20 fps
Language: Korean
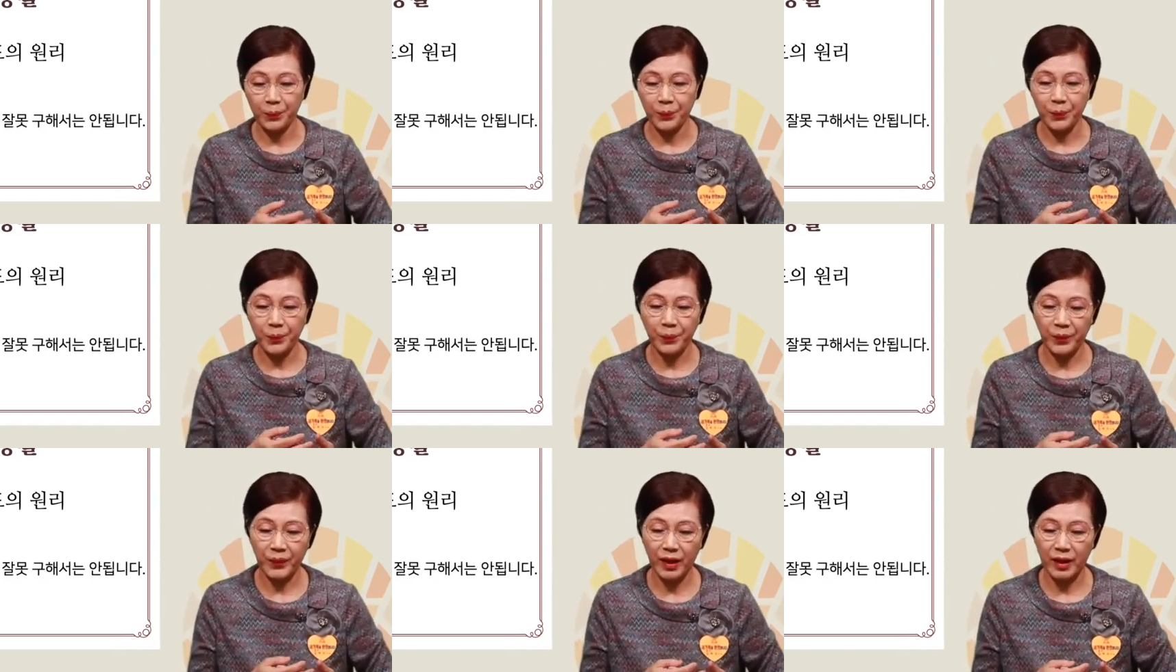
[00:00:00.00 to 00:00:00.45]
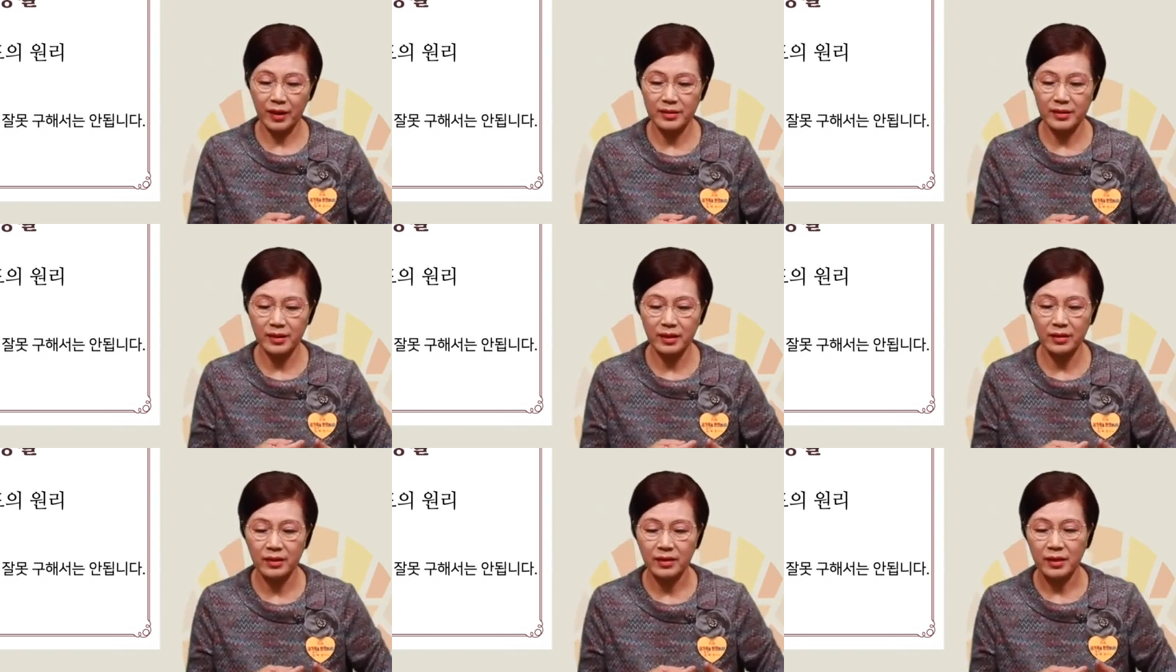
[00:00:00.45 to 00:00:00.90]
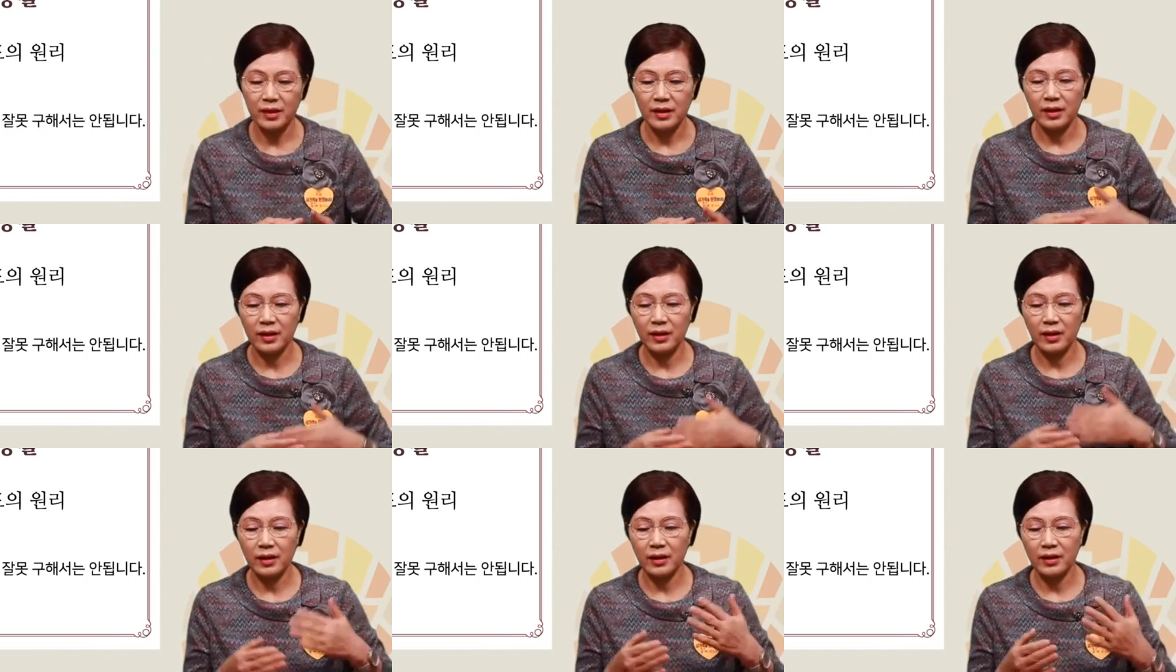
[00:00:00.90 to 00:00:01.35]
음, 그래서
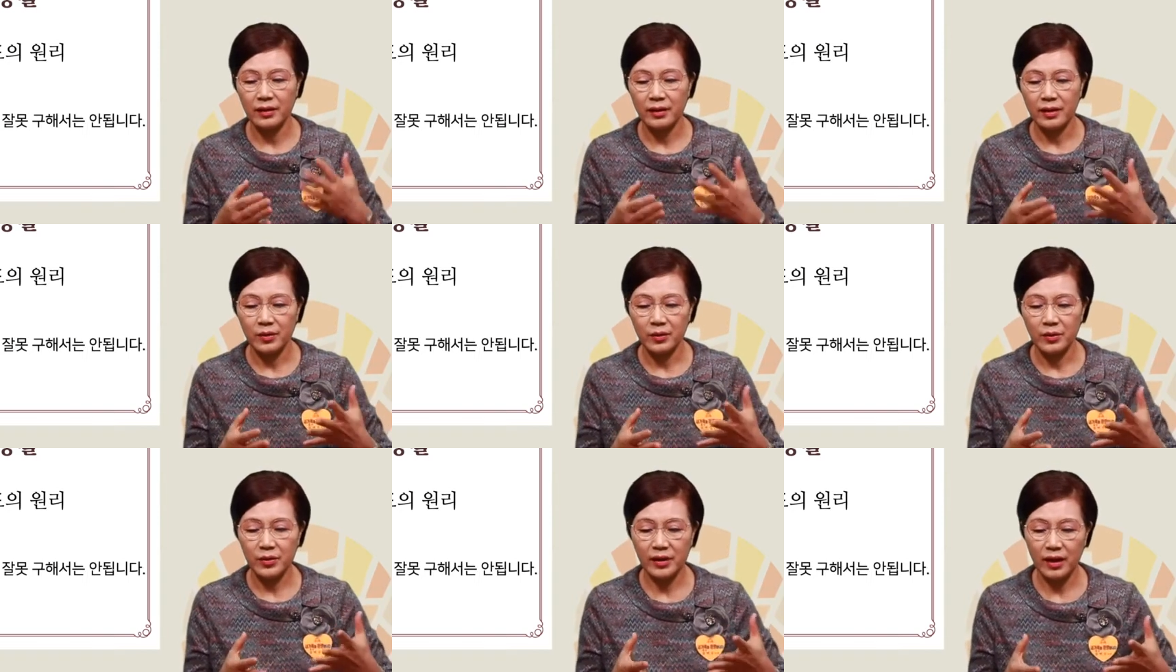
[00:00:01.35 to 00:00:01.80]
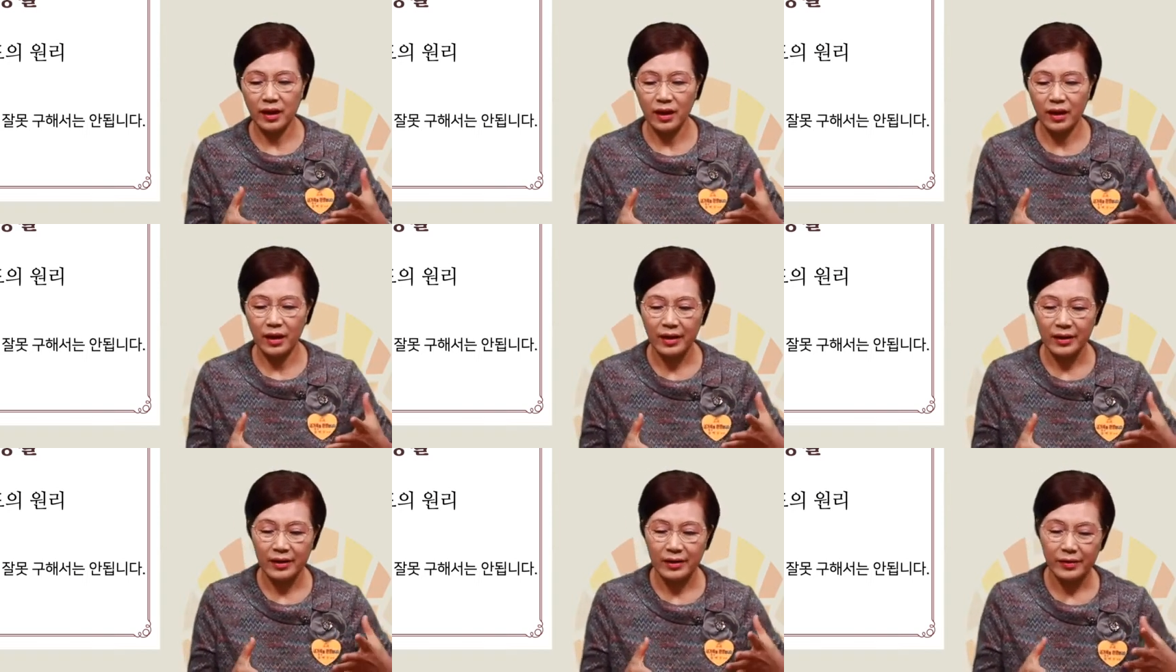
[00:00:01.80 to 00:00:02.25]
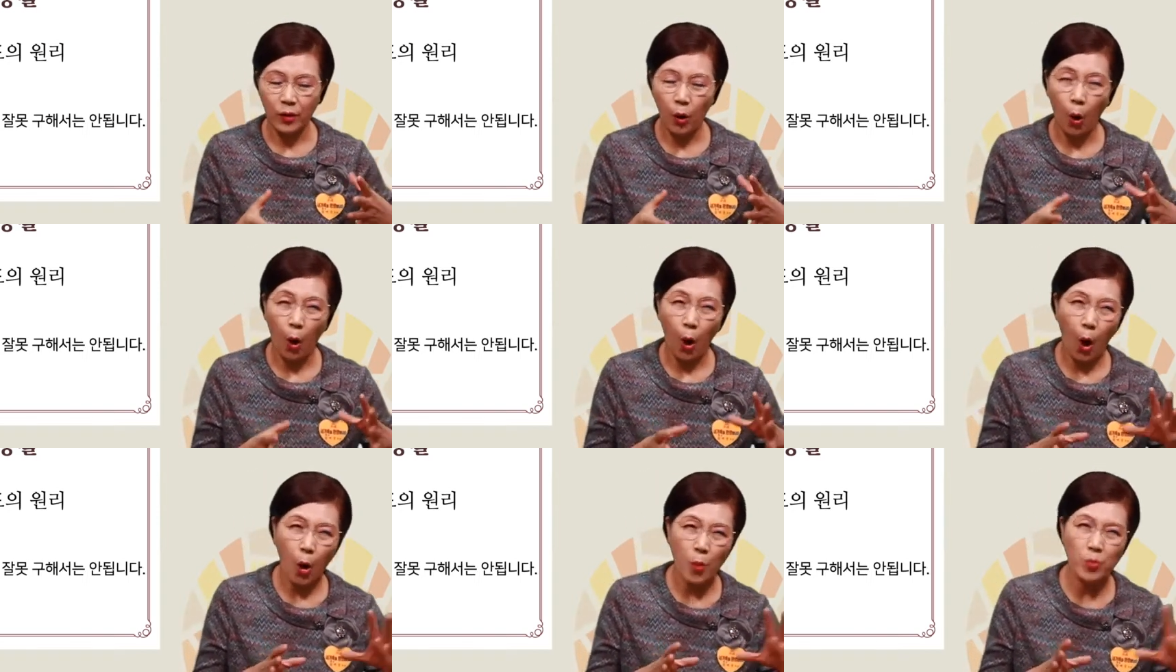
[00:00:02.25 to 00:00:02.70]
어, 우리가
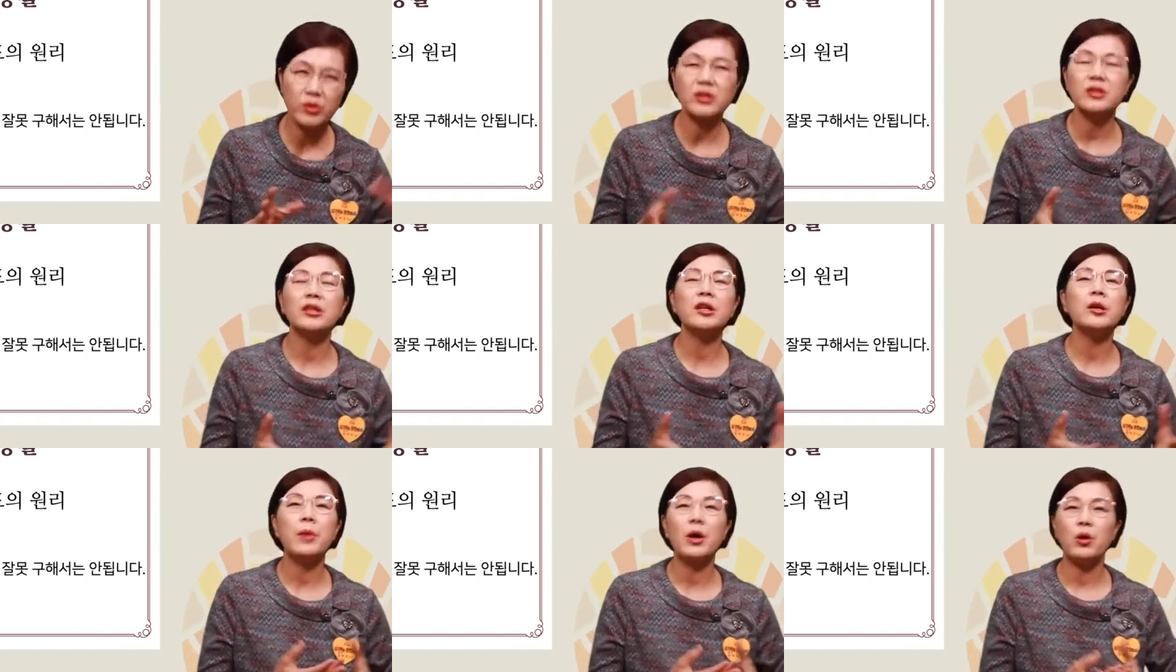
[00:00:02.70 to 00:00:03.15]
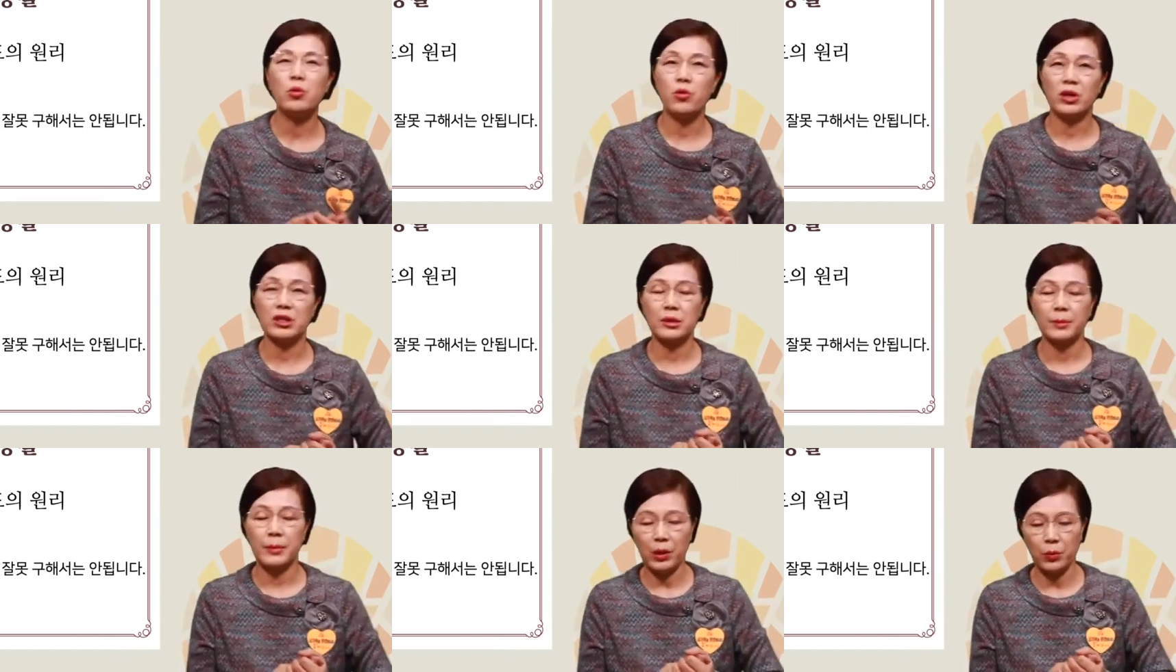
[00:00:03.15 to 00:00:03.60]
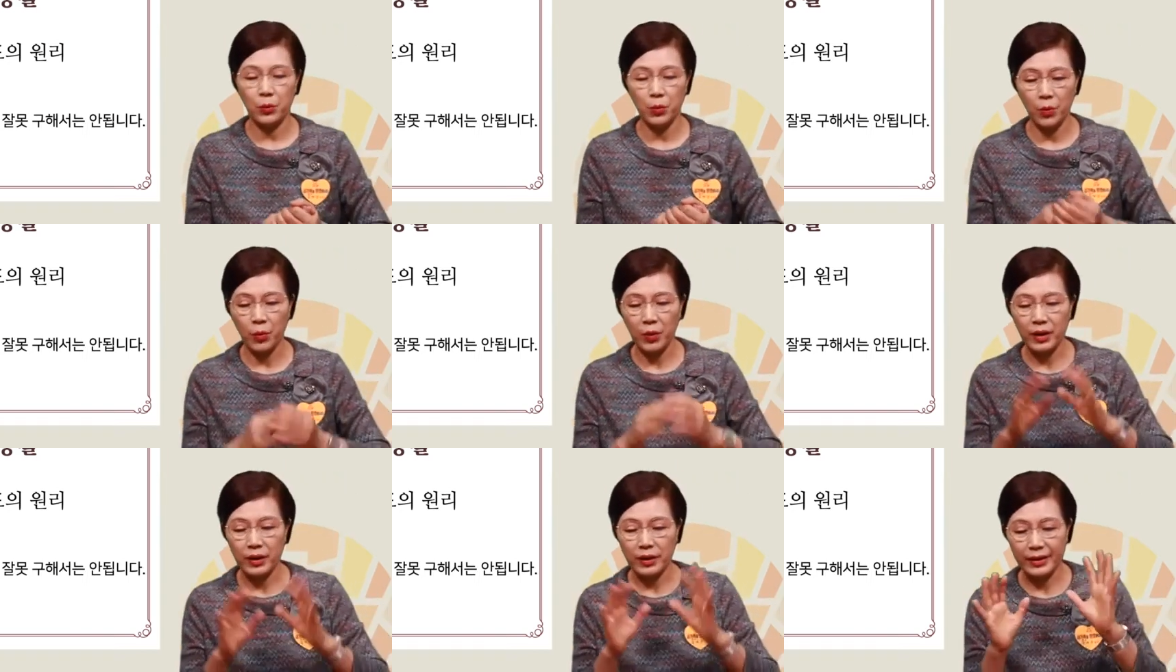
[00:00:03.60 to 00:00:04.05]
너무 큰 것만 구하지
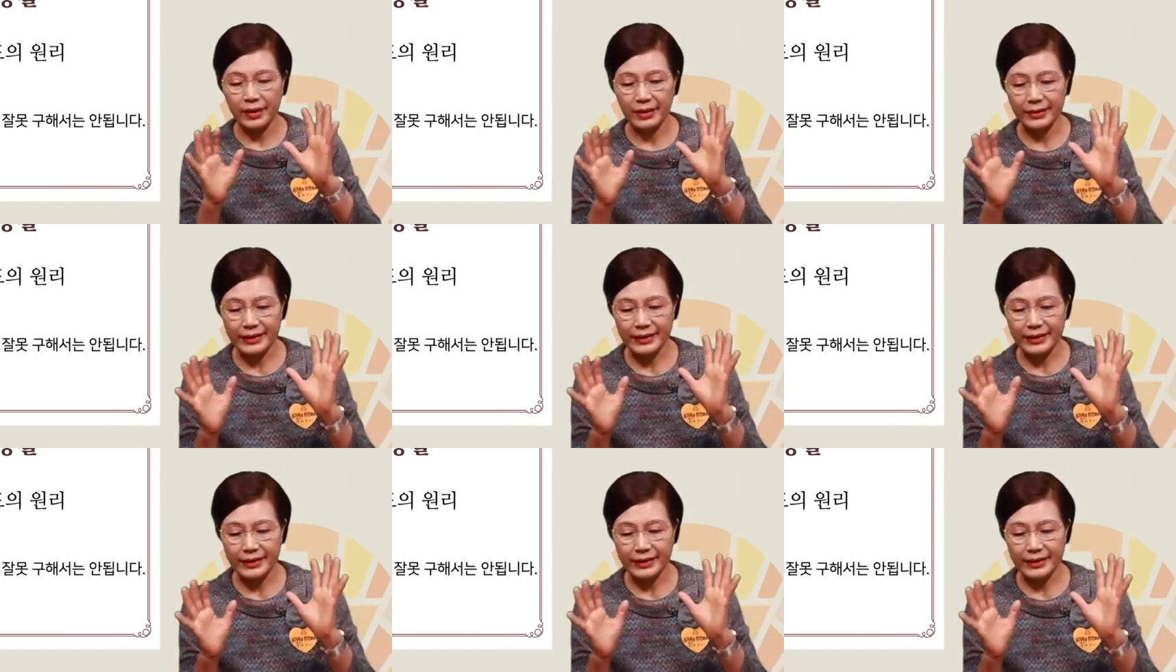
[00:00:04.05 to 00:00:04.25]
말고 아,